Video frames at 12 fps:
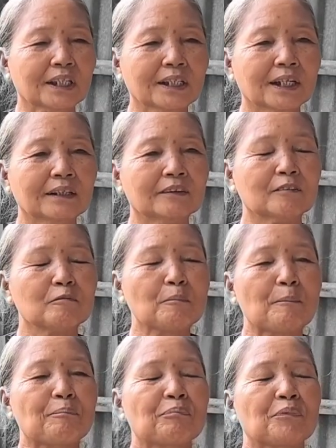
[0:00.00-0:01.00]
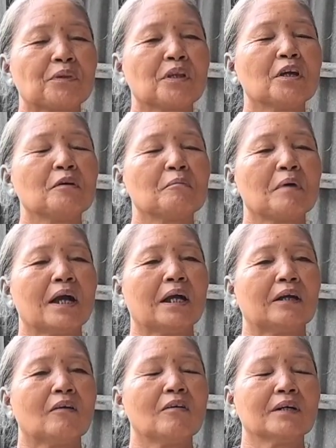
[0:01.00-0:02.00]
chuyển hết, nhưng
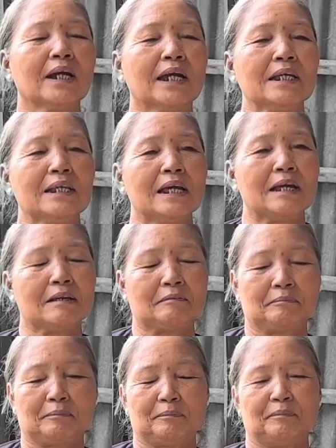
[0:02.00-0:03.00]
mà có một cái là